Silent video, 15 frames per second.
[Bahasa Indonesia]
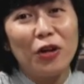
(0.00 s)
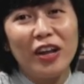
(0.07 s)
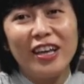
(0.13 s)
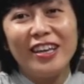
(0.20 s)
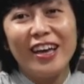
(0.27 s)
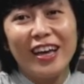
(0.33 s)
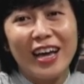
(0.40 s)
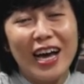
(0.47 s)

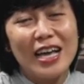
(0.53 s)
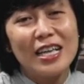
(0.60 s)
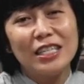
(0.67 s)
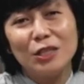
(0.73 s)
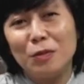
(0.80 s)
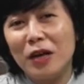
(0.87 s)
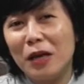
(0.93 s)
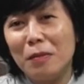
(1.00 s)
oleh GKI
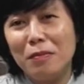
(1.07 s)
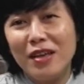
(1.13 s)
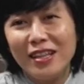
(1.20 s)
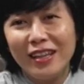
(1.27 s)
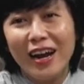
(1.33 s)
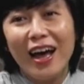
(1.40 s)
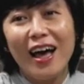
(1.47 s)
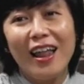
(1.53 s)
sebagai
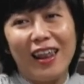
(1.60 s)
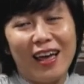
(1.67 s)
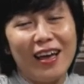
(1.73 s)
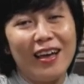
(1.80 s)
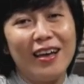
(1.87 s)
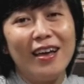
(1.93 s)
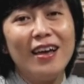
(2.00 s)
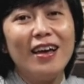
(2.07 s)
mitra Allah,